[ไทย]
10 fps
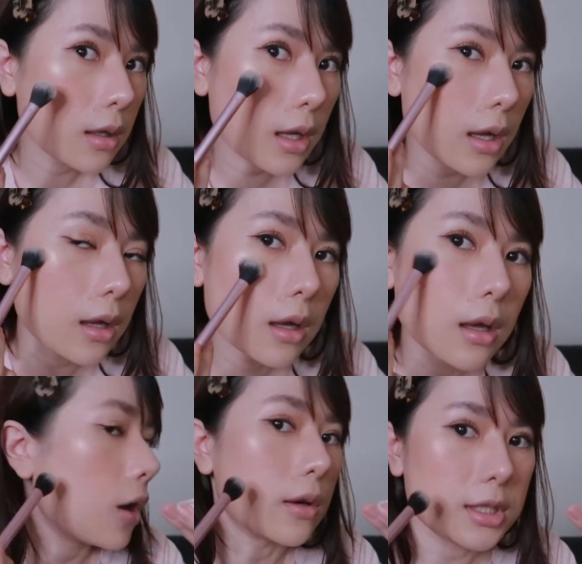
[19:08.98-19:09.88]
เนี่ย
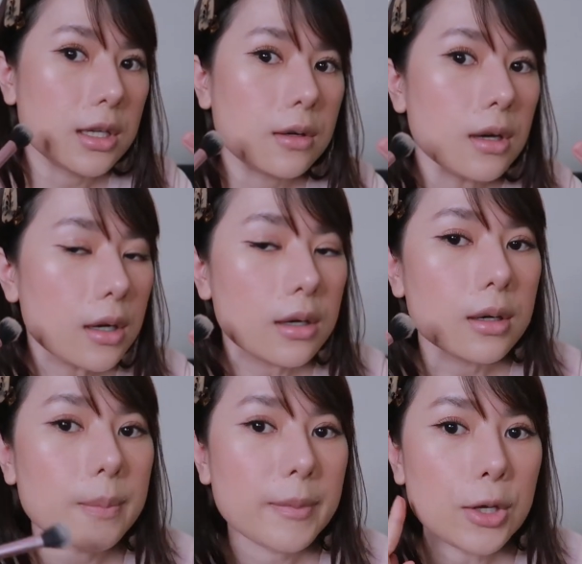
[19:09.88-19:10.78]
ของจริงก็คือ
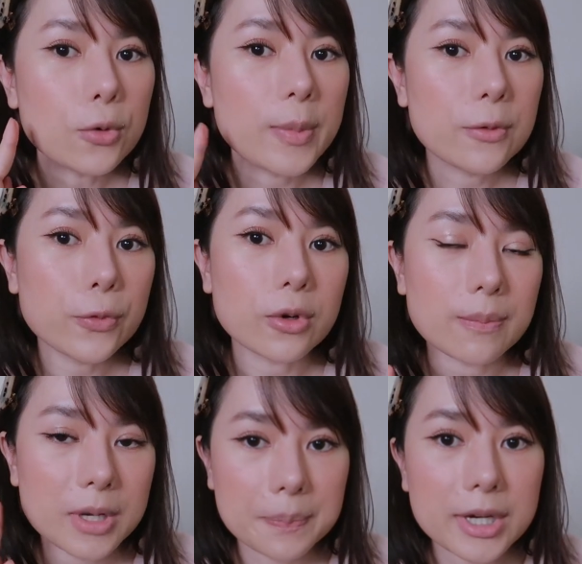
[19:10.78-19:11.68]
ไม่ดูเป็นฝุ่น
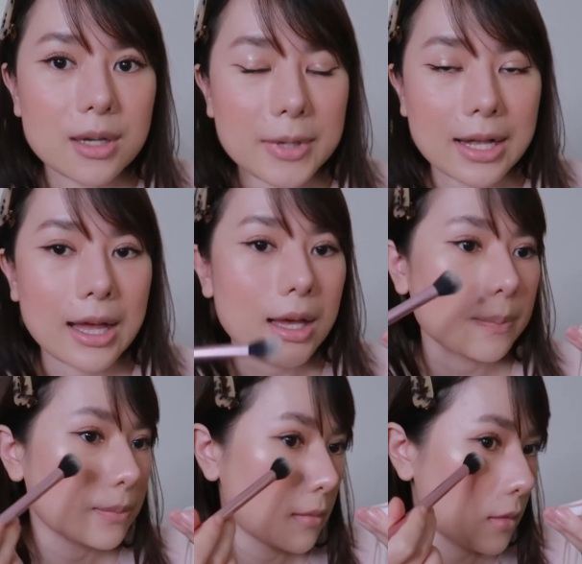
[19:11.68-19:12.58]
เป็นปื้นเป็นคราบ
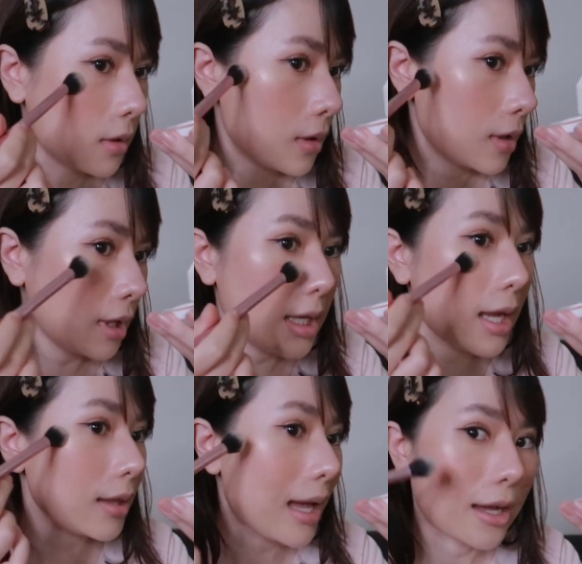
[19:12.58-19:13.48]
ตี
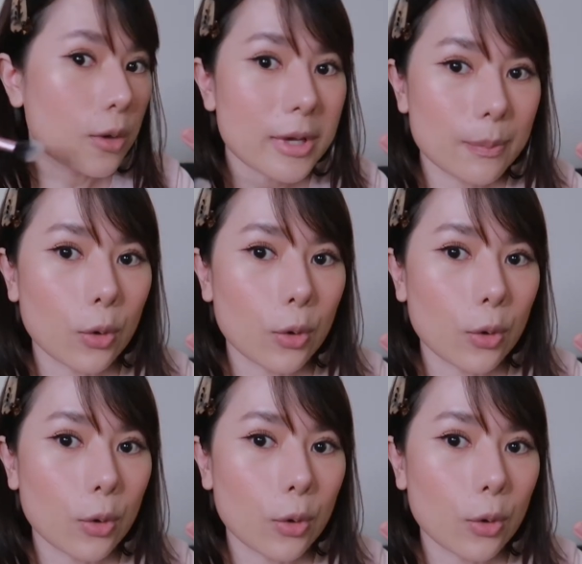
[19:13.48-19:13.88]
ให้ตายก็ไม่